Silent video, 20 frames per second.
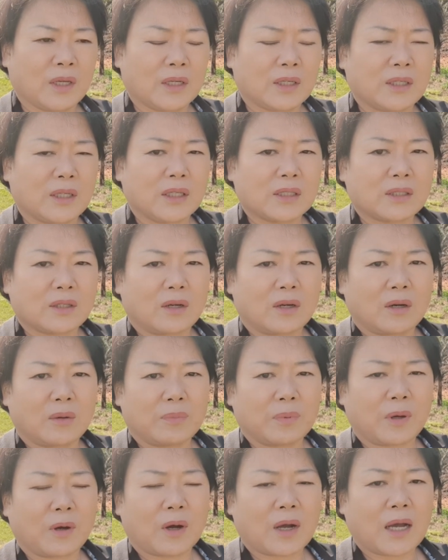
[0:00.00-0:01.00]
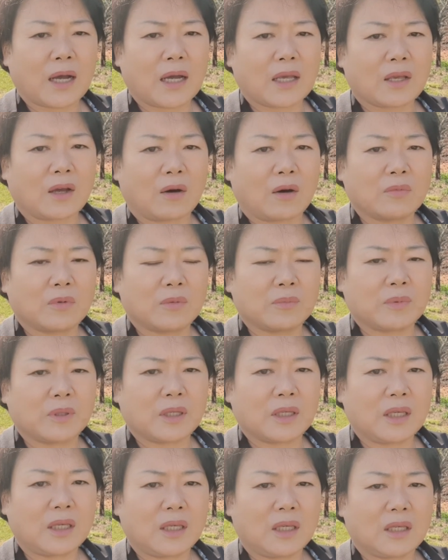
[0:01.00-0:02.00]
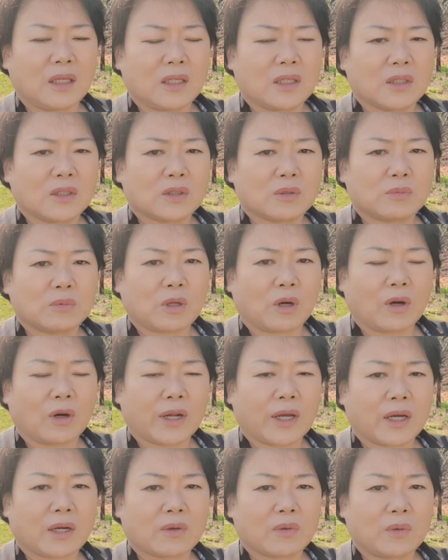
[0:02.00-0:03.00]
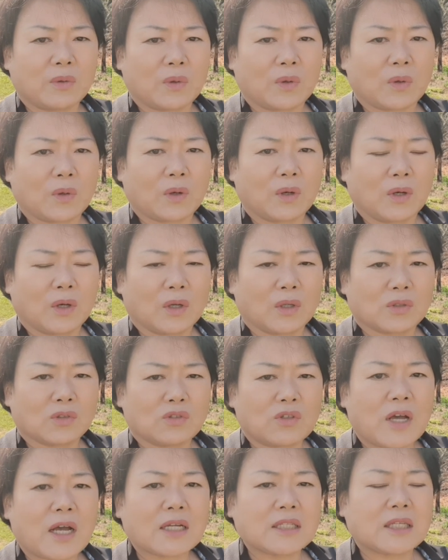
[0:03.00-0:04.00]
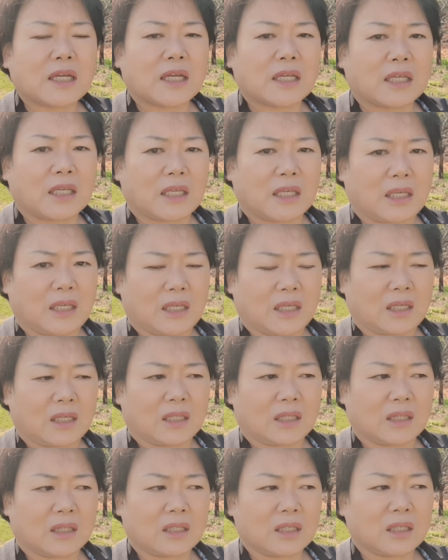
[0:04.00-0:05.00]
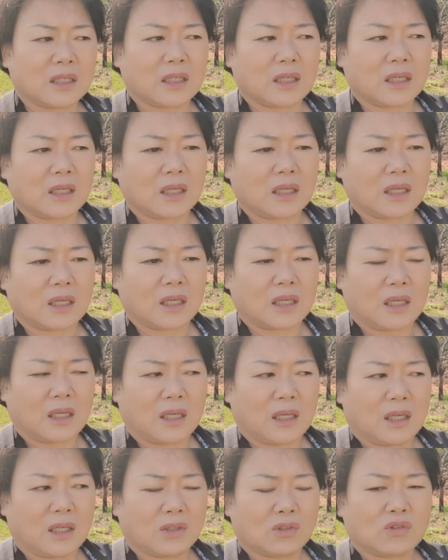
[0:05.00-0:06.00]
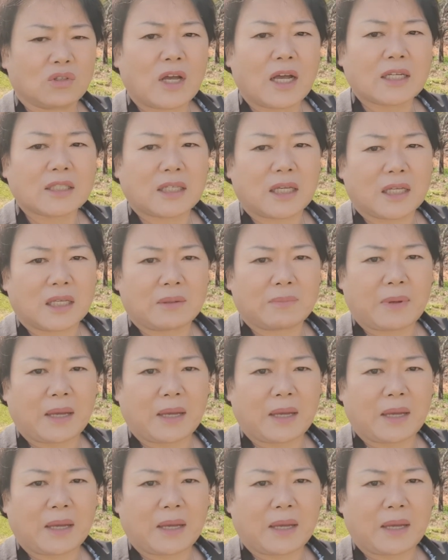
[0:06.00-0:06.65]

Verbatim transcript: 그래서 벼가 여몸이 좀 덜하고 수확량이 특히 수확량이